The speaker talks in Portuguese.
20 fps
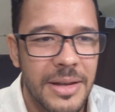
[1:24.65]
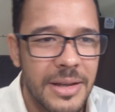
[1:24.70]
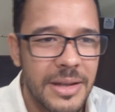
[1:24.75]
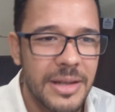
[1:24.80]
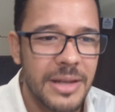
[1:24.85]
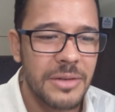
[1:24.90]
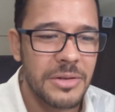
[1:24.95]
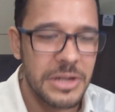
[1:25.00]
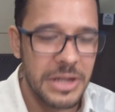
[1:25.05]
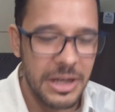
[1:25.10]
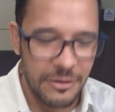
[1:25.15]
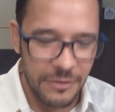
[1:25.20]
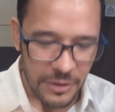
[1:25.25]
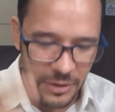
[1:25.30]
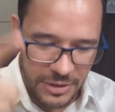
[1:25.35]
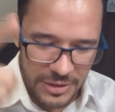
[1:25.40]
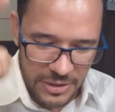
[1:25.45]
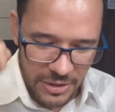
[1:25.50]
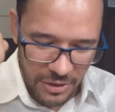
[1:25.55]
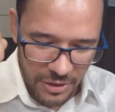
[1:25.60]
E um dia ele
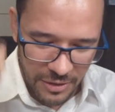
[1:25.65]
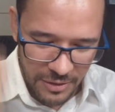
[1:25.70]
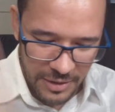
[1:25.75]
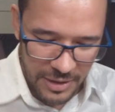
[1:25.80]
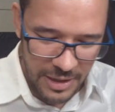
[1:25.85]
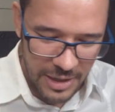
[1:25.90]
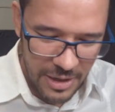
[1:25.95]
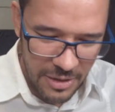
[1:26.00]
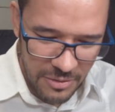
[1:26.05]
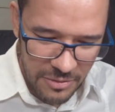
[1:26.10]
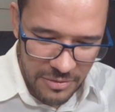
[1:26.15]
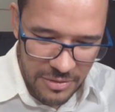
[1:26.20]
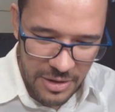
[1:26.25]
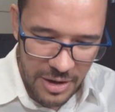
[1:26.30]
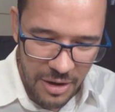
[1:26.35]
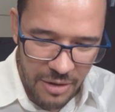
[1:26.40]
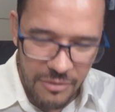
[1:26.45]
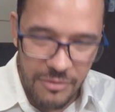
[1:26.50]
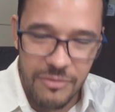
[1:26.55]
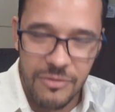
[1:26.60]
falou assim, ó, eu
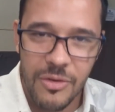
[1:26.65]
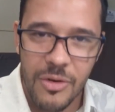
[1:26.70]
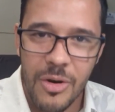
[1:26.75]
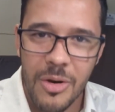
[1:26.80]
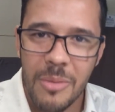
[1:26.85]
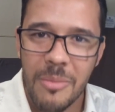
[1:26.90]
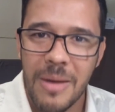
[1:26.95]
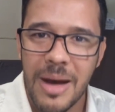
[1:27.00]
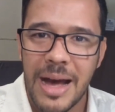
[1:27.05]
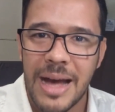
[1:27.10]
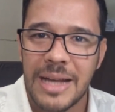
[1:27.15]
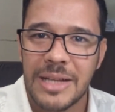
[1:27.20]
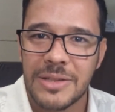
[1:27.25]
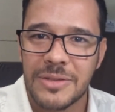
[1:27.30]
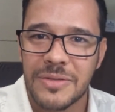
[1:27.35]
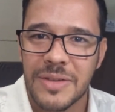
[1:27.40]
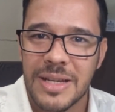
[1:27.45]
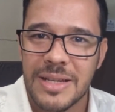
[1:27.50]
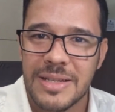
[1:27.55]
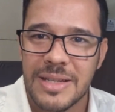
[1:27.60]
não vou mais
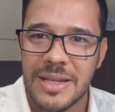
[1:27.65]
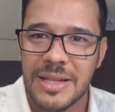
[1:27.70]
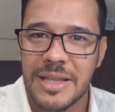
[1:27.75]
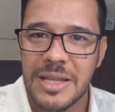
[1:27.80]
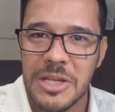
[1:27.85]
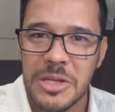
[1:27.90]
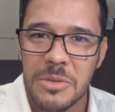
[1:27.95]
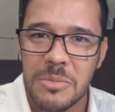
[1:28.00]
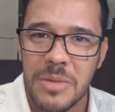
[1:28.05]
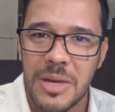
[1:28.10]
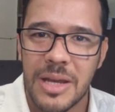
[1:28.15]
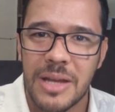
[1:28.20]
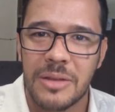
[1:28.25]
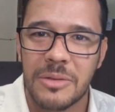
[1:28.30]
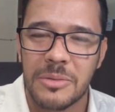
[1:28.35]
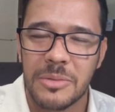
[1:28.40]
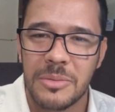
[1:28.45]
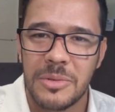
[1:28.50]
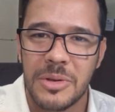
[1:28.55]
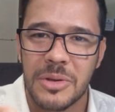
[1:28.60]
fazer atendimento
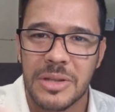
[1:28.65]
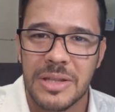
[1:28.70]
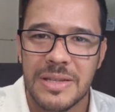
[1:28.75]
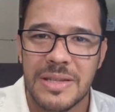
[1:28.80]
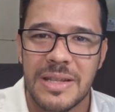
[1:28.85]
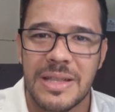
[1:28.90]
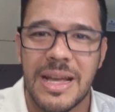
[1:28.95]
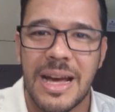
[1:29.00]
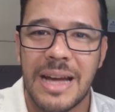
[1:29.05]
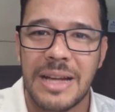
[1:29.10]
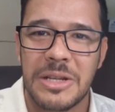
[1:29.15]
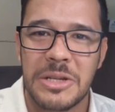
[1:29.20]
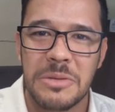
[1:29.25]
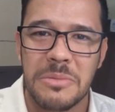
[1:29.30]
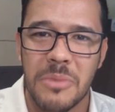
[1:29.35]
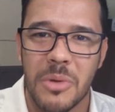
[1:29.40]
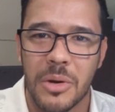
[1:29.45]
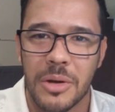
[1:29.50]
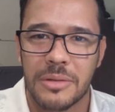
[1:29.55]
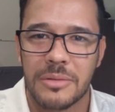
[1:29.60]
em outra cidade de
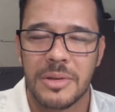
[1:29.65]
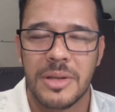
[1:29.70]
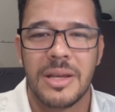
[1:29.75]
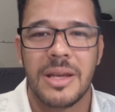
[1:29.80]
moto.